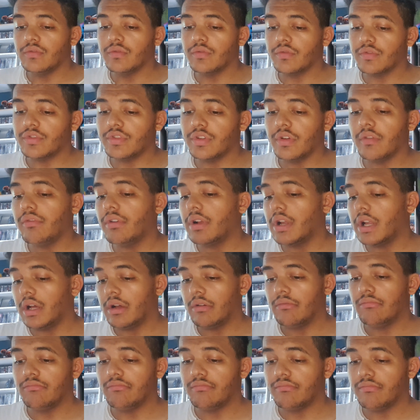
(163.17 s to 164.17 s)
Donc euh,
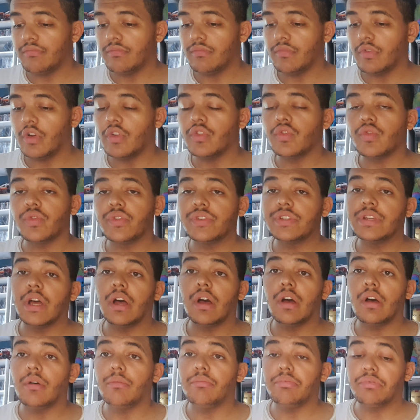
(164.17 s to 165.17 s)
voilà. En tout
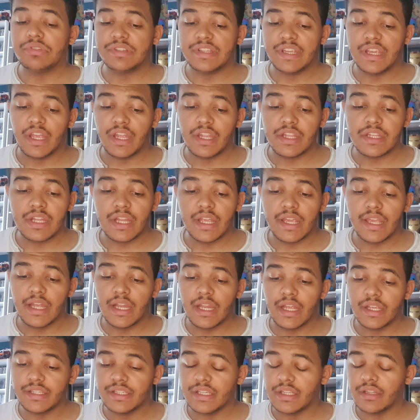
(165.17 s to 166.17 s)
cas, pour ces Gardiens de la
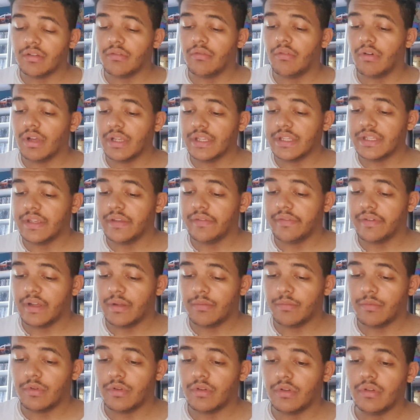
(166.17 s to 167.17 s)
Galaxie 3, qui est
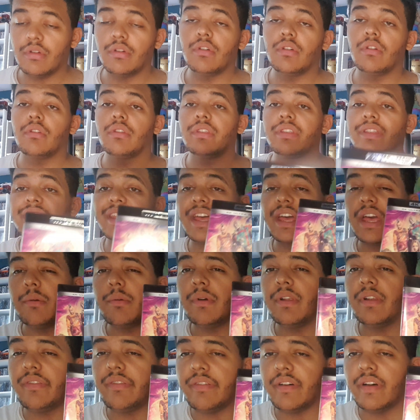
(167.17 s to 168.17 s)
vraiment euh, une
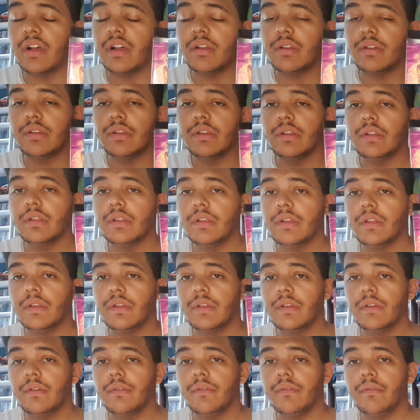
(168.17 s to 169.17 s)
très belle fin.
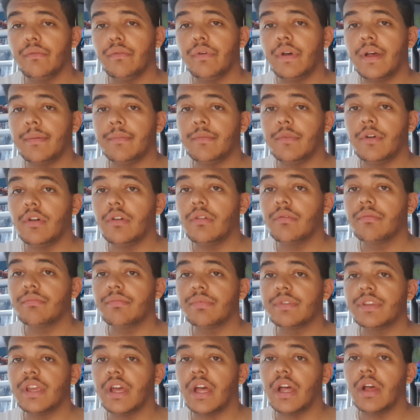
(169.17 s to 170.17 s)
Vraiment.
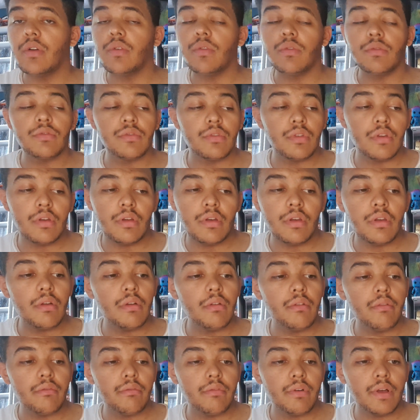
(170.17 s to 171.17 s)
Qui raconte
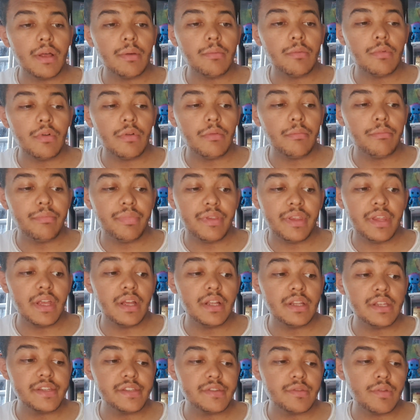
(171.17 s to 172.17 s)
vraiment
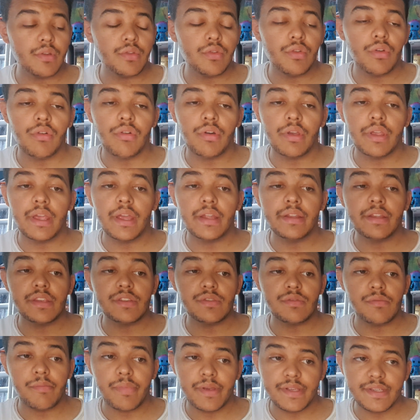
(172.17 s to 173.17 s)
bien l'histoire de
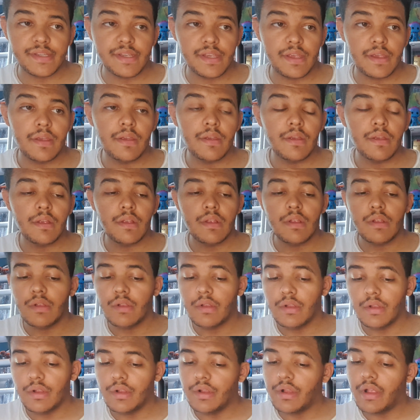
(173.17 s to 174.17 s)
Roquette et son passé.
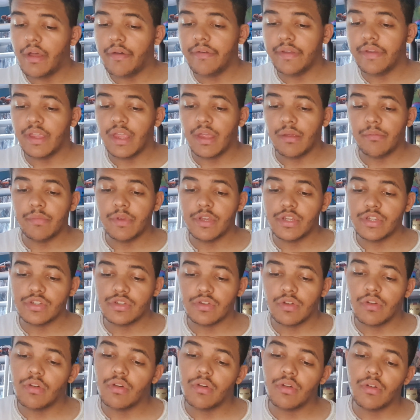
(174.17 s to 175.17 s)
Avec un
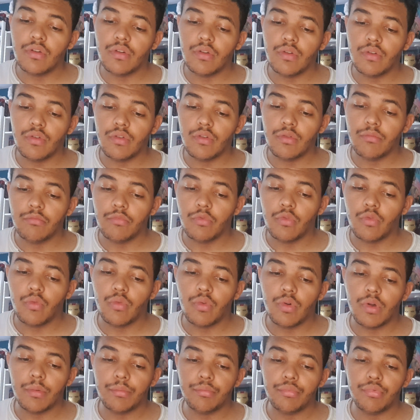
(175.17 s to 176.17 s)
méchant,
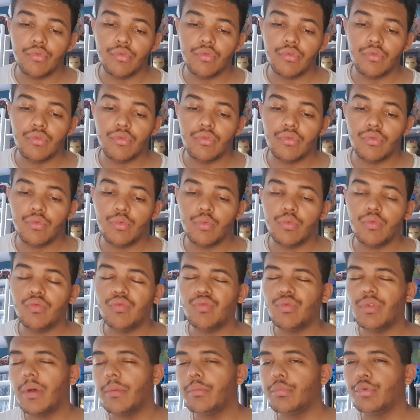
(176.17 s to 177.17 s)
bon, un peu,
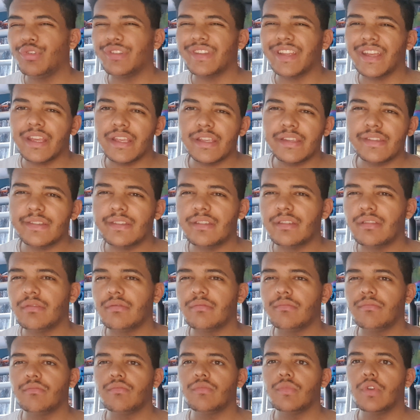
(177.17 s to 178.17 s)
un peu
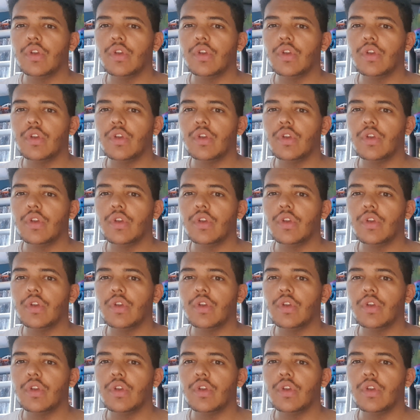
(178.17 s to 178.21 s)
triste.